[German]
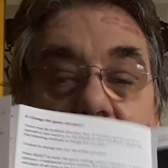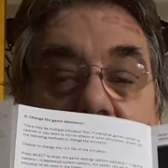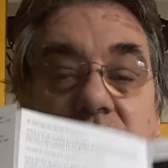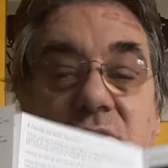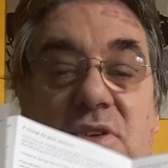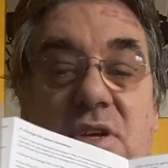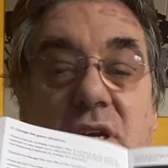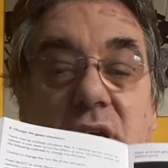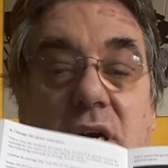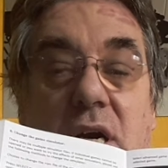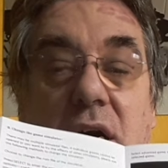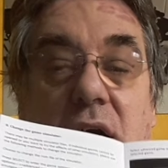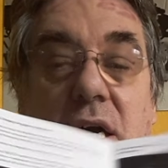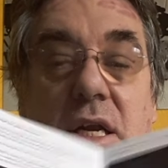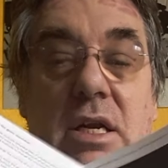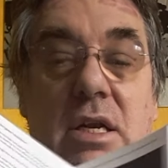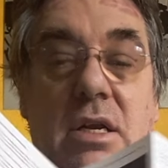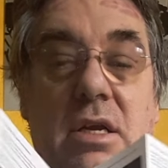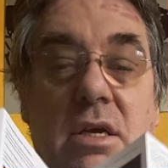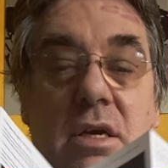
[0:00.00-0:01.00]
aber ist
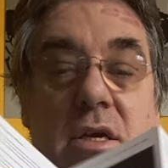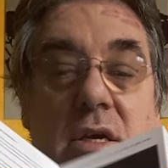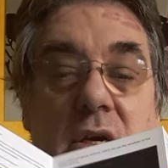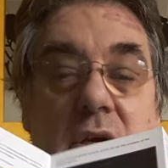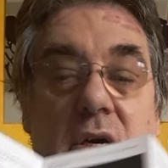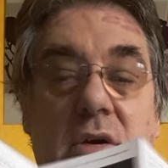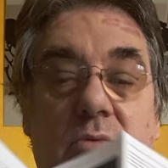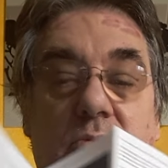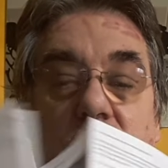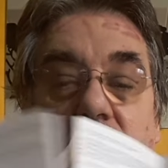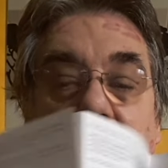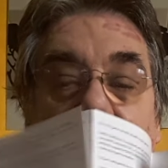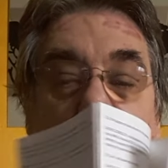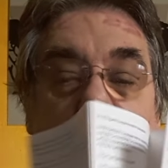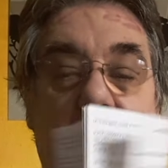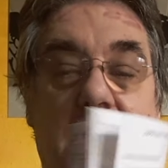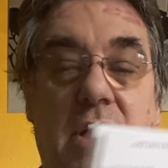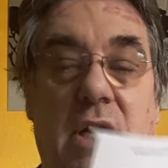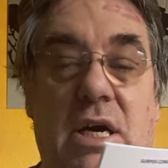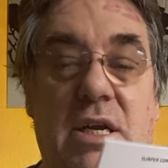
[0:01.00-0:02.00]
egal, wo
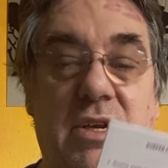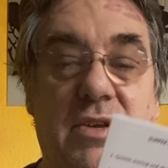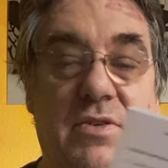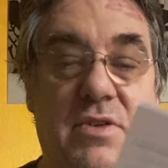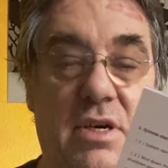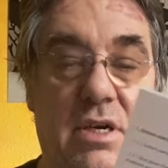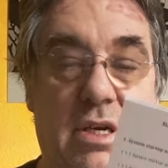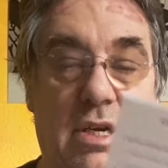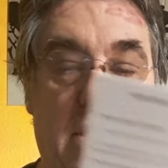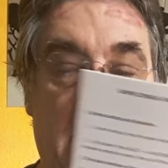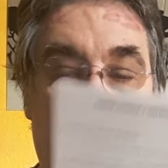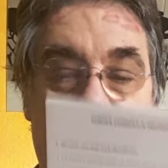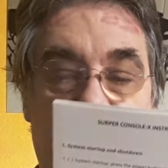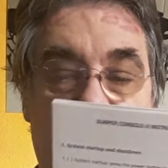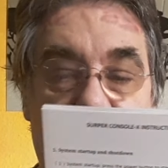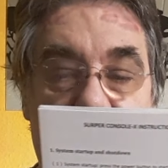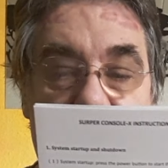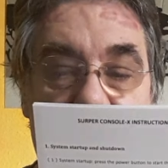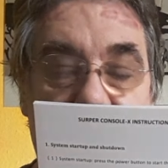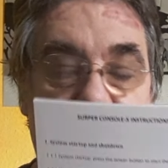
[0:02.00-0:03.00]
eben alles erklärt
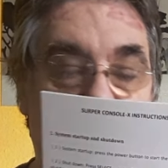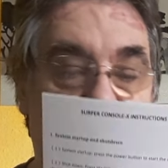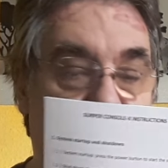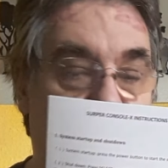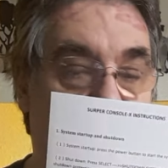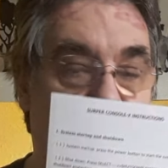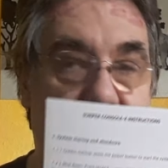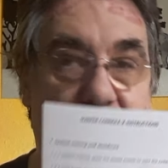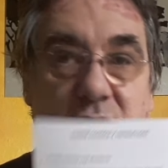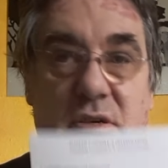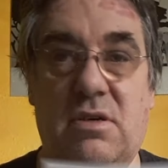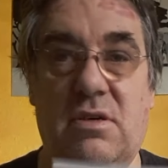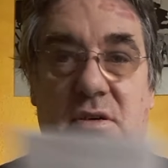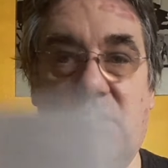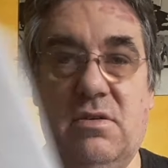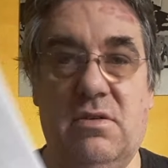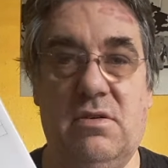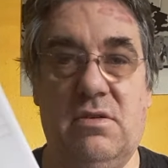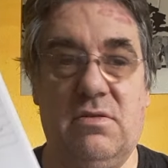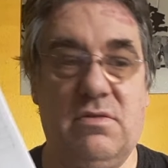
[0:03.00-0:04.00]
wird,
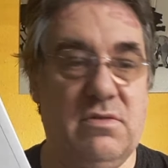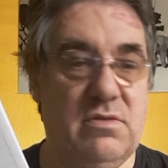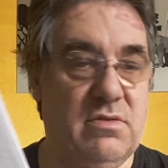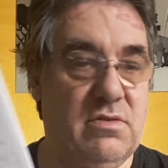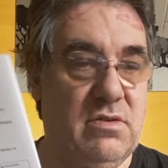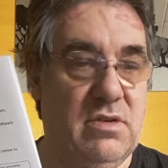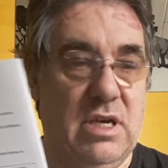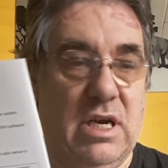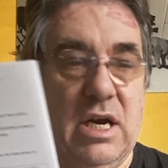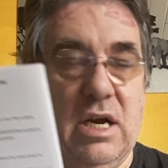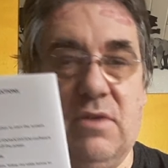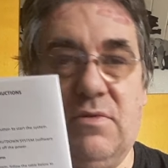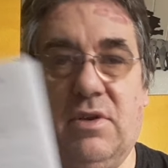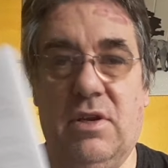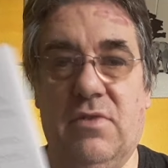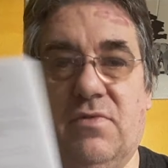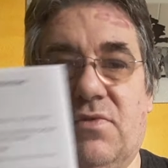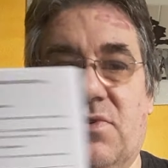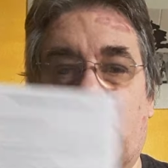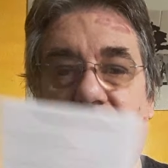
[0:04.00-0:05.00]
äh, ja, wie
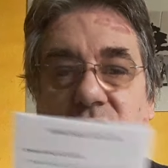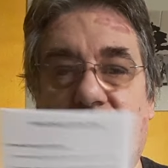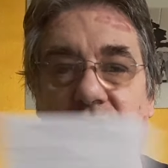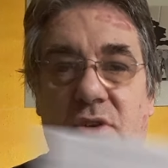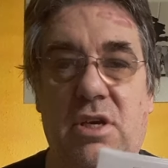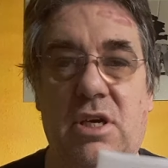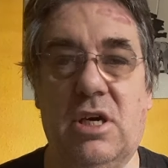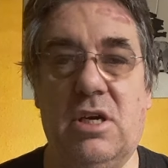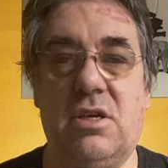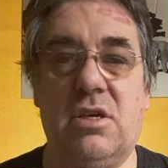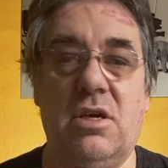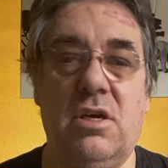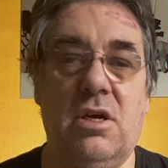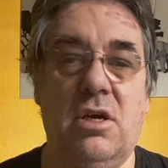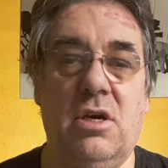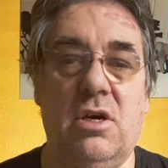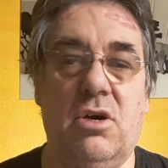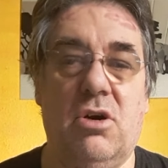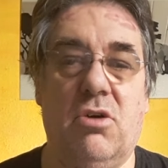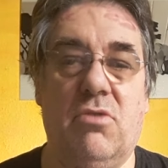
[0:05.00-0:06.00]
die funktioniert
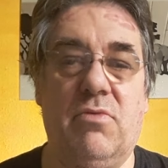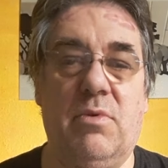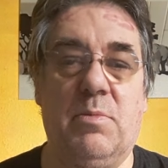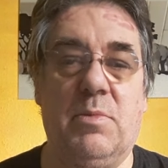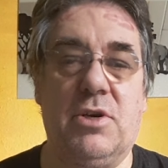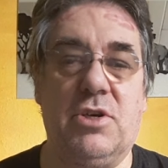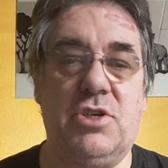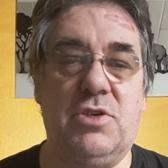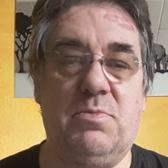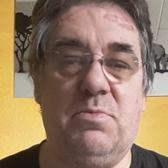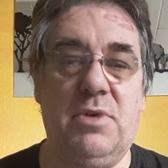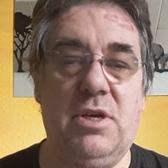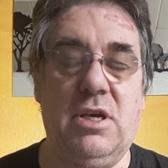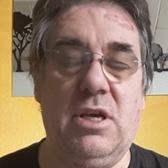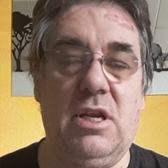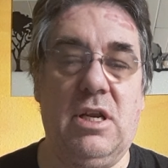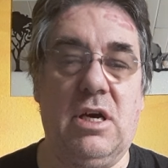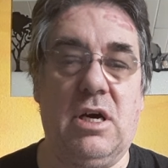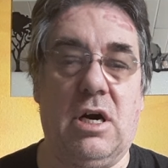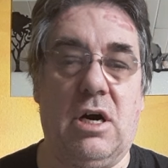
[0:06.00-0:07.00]
und wenn man
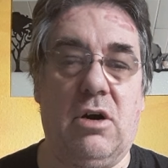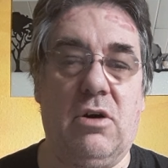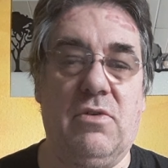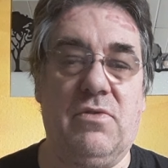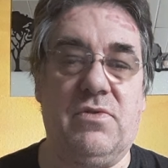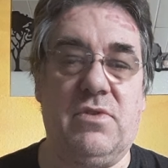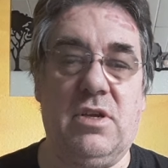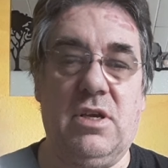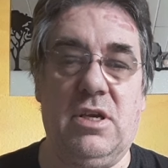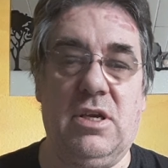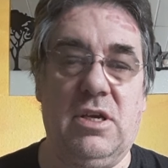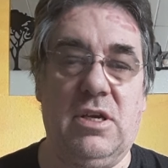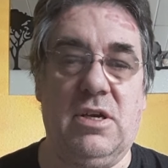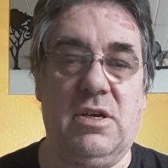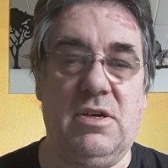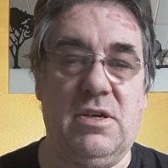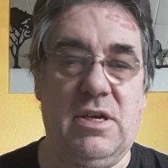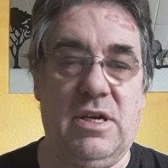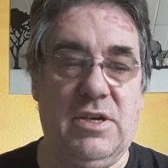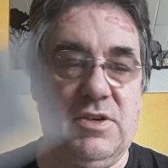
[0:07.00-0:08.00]
Spiele auf die
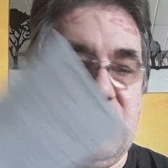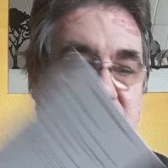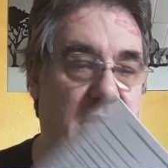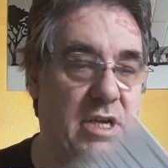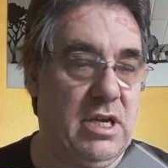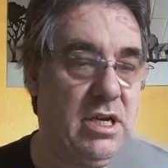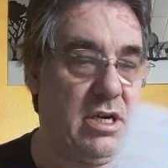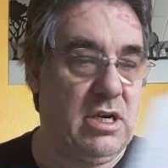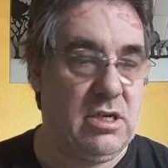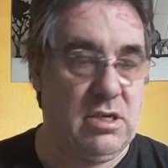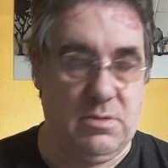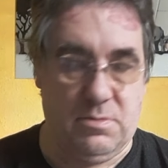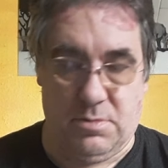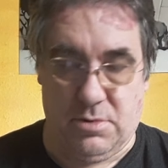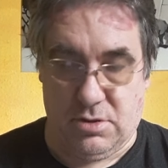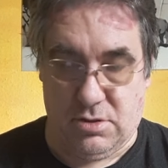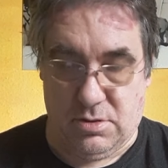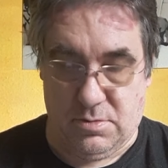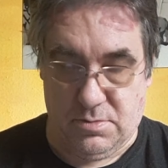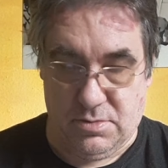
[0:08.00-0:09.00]
SD-Karte
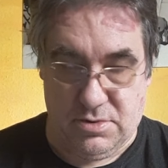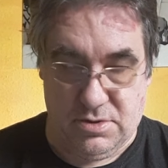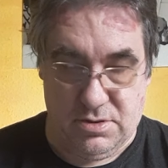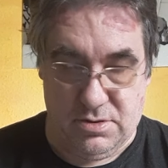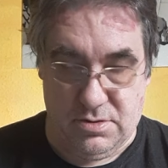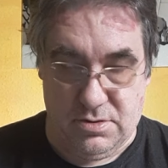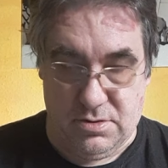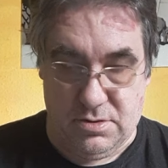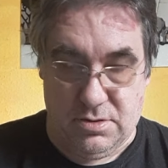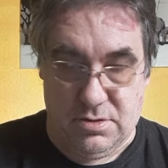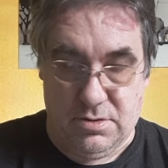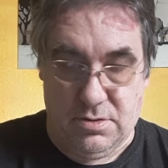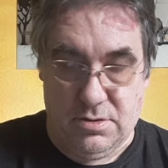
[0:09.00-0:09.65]
bekommt. Ja.